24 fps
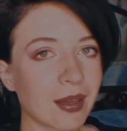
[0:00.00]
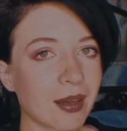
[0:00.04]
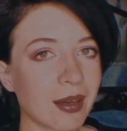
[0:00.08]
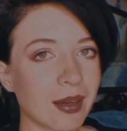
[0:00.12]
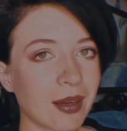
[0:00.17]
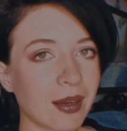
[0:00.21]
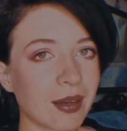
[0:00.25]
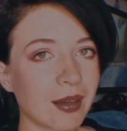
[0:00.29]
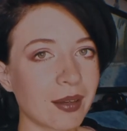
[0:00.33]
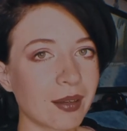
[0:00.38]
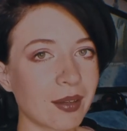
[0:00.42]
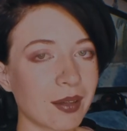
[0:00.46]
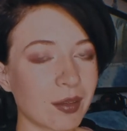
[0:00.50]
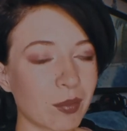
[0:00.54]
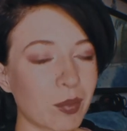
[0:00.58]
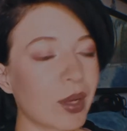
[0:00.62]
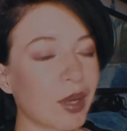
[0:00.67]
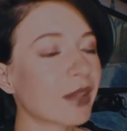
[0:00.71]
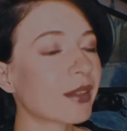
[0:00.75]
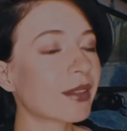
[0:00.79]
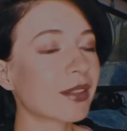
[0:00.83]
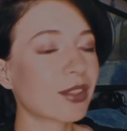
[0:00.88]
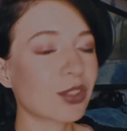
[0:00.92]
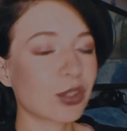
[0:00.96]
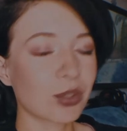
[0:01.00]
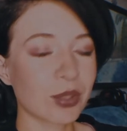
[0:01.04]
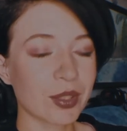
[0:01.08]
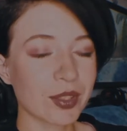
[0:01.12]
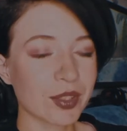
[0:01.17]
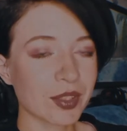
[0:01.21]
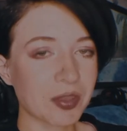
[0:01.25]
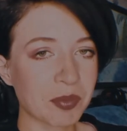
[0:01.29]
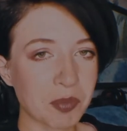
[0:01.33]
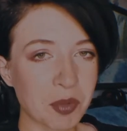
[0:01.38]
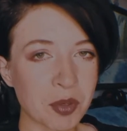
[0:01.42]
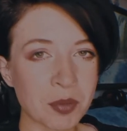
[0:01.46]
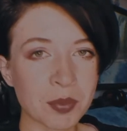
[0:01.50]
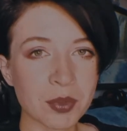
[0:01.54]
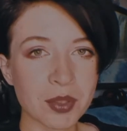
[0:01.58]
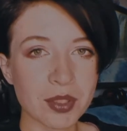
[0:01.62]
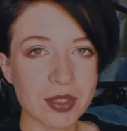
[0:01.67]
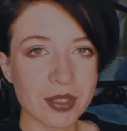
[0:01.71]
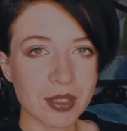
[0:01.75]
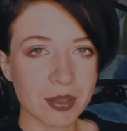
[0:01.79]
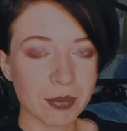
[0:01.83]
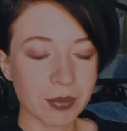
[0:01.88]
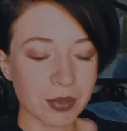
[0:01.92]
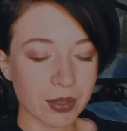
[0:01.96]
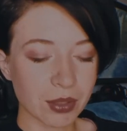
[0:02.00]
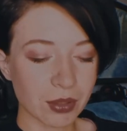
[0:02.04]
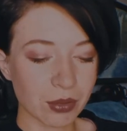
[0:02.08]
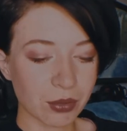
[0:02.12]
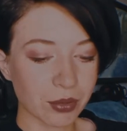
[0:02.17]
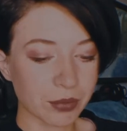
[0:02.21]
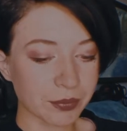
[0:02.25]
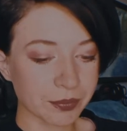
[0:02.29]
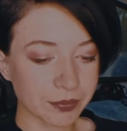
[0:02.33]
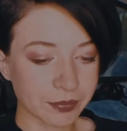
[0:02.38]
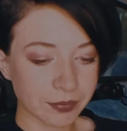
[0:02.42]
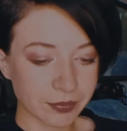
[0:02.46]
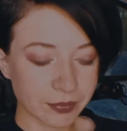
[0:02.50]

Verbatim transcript: А, ребята, еще раз напомню тем, кто,